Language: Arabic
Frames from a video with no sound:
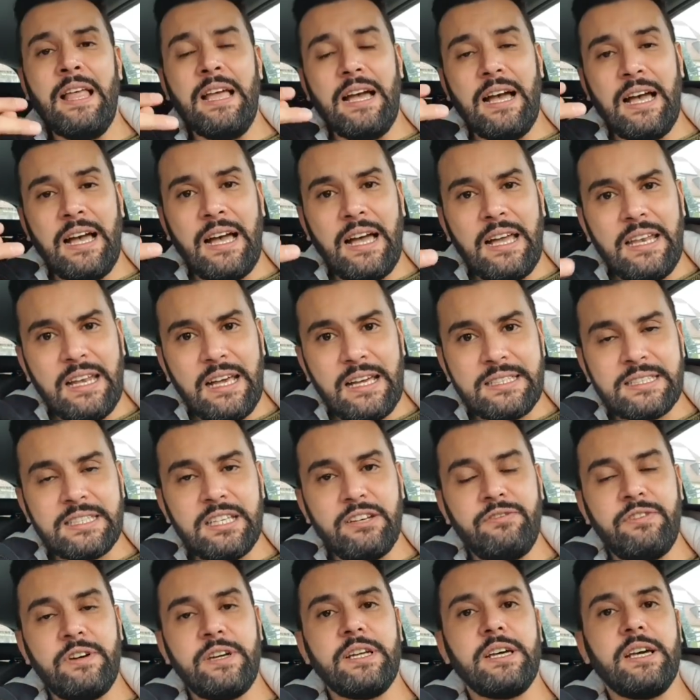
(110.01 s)
هل
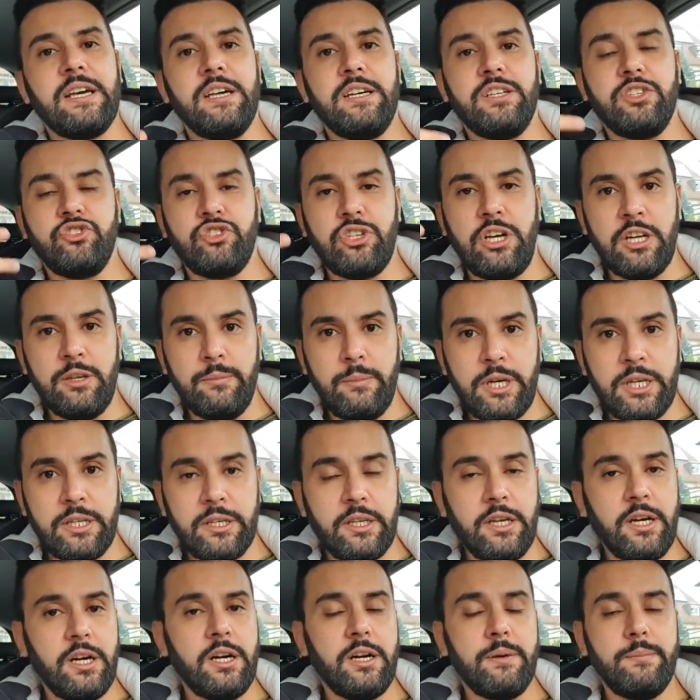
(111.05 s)
السفر خارج
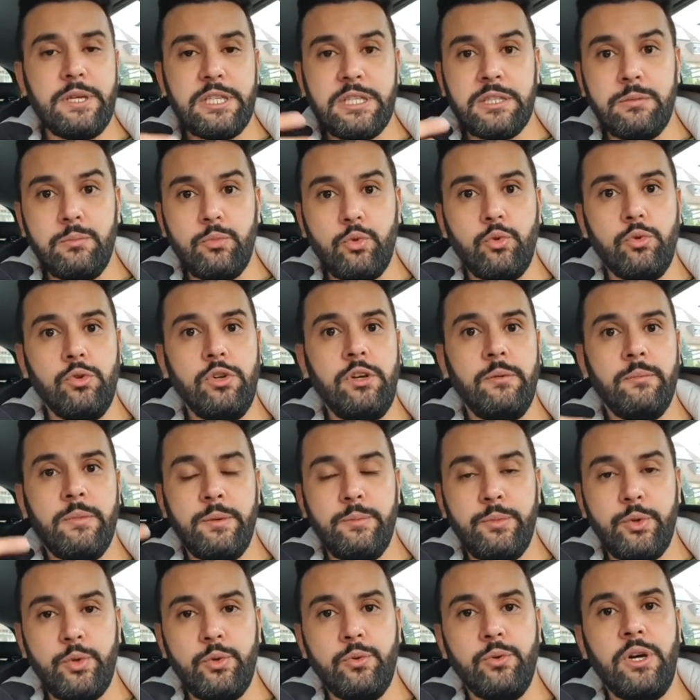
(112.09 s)
ألمانيا مسموح
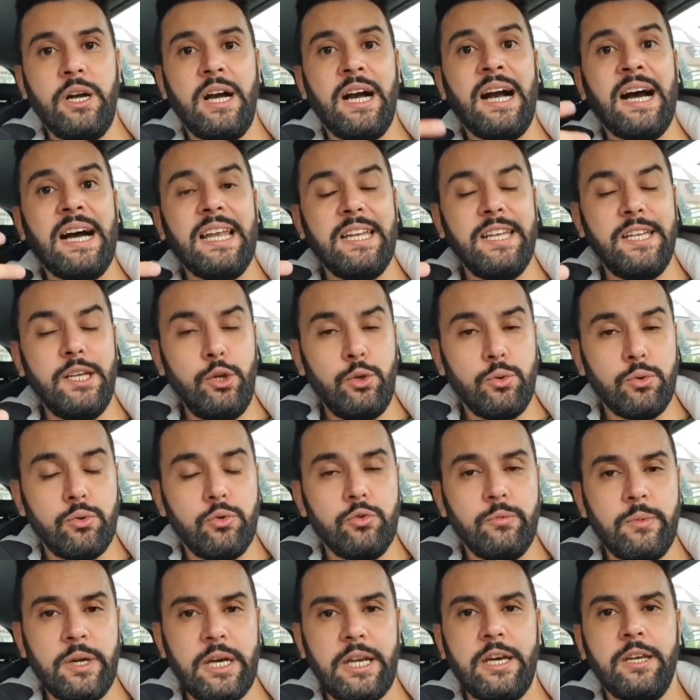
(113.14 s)
ممنوع هل
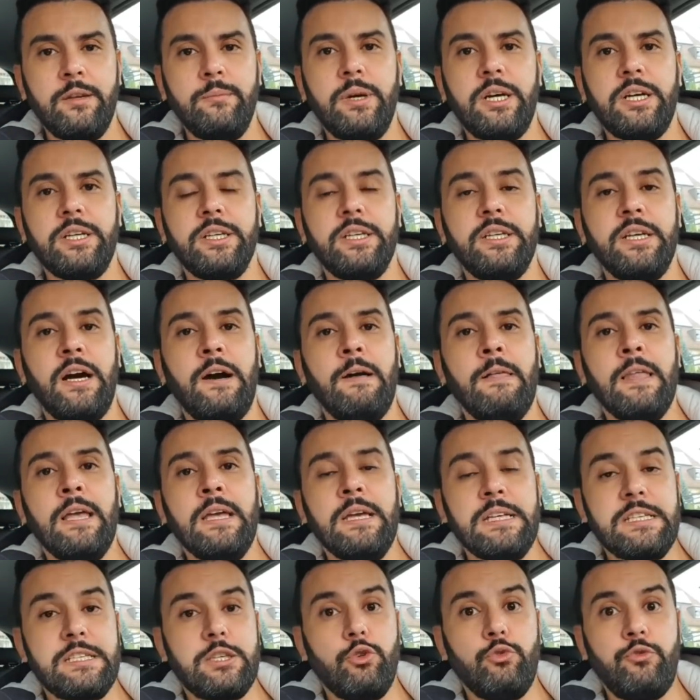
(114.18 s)
الحكومة الألمانية
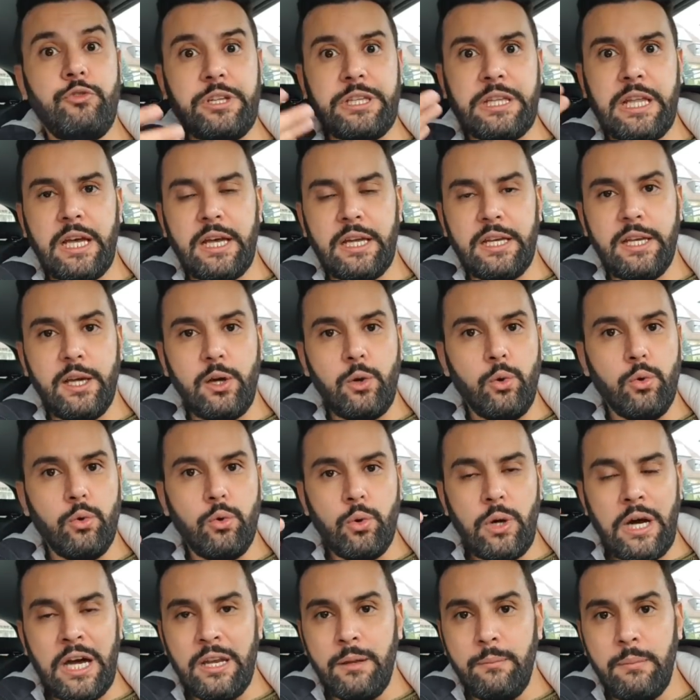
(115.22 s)
سوف
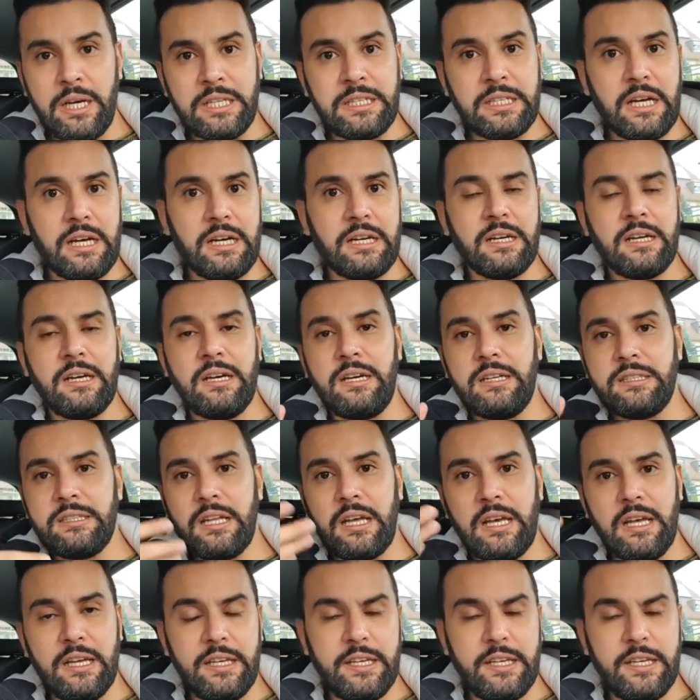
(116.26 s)
تغلق المطارات